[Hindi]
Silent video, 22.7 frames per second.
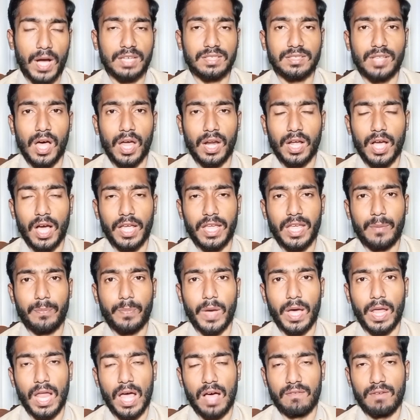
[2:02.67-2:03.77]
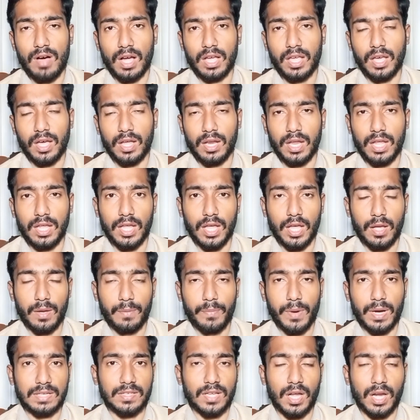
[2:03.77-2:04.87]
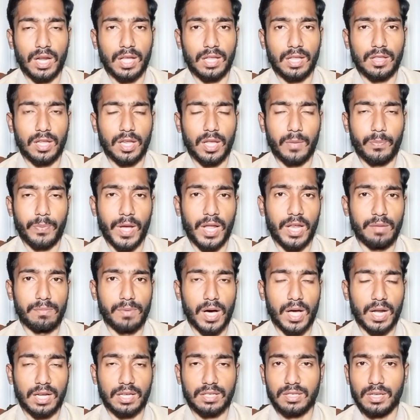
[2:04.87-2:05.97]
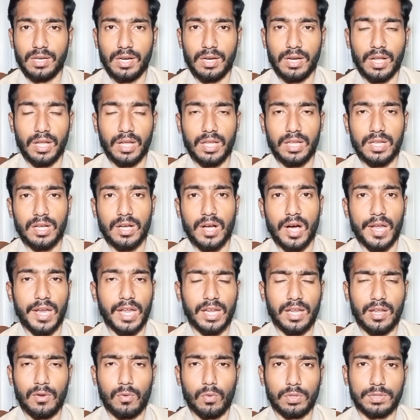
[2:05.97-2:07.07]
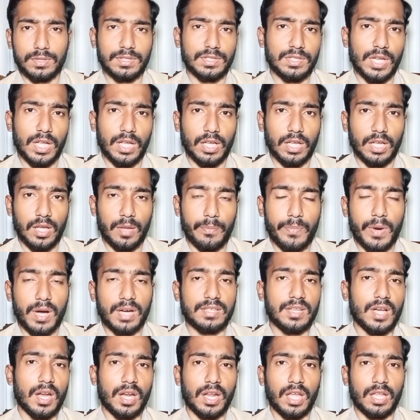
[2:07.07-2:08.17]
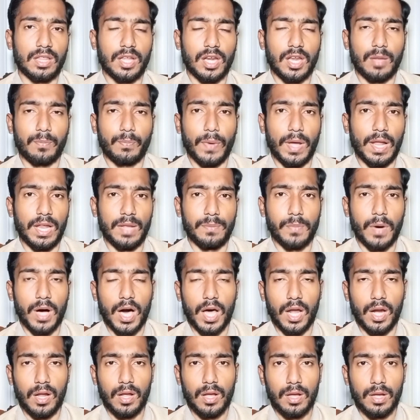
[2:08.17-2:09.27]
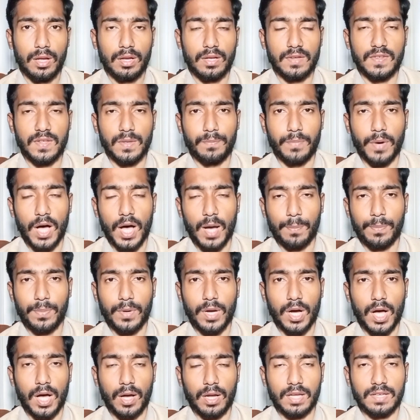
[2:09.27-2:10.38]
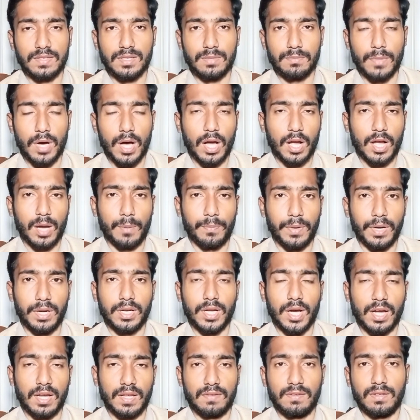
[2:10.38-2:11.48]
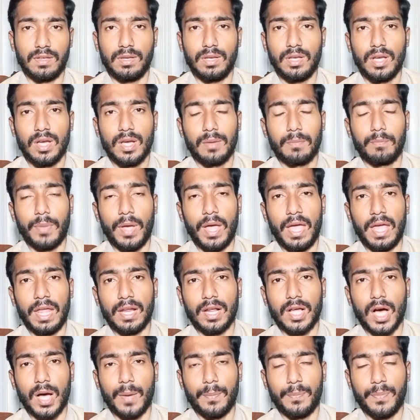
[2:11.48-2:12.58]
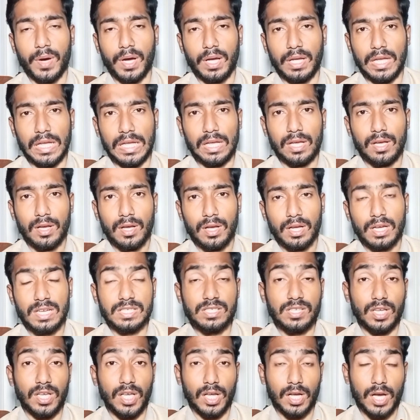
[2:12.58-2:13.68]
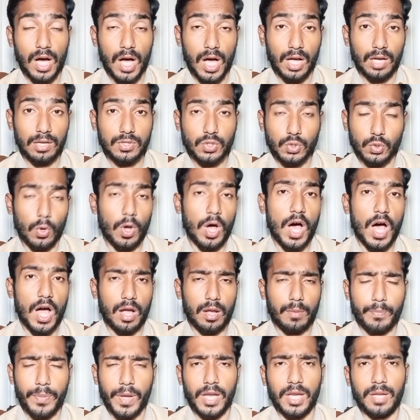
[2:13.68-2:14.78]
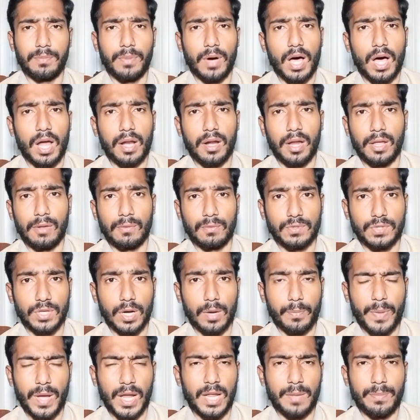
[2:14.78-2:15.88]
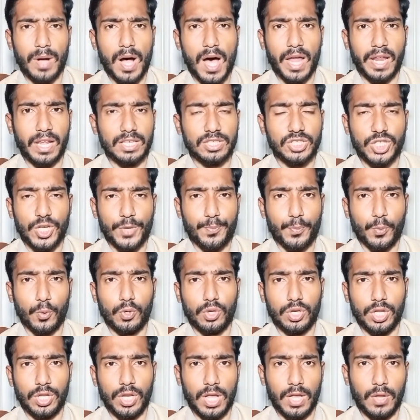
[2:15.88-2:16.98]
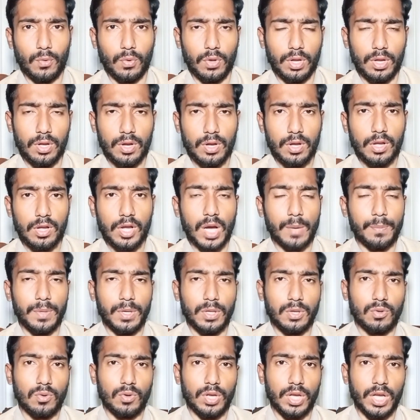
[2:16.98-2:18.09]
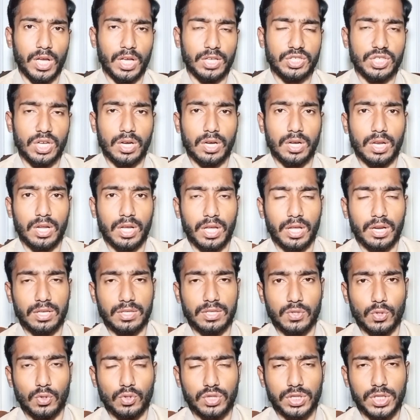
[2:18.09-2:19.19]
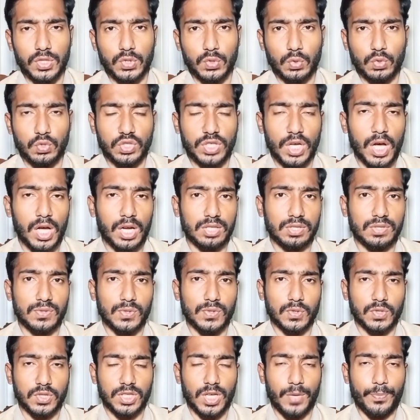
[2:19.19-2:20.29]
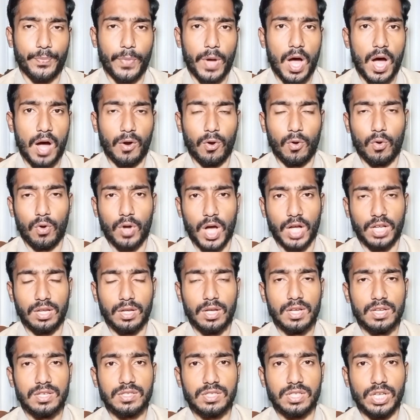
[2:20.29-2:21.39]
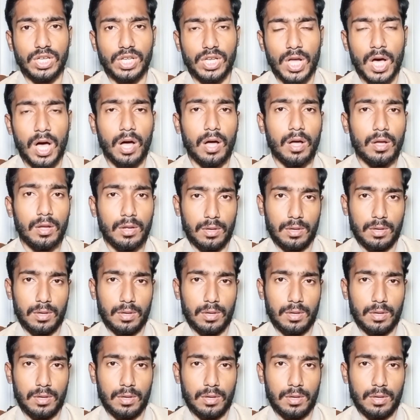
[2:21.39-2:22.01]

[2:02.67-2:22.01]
पाकिस्तान का ये पहला वाक्य नहीं है पाकिस्तान के अंदर ये पहली बार किसी ने डिंकी लगाने की कोशिश नहीं की पाकिस्तान के अंदर ये पहली बार किसी बाप का किसी माँ का बेटा किसी बहन का भाई किसी का सुहाग पहली बार नहीं उजड़ा पहली बार ये शिप उल्टी नहीं हुई कभी तो ये जंगल के रस्तों से सुनसार रस्तों से पहाड़ों का सीना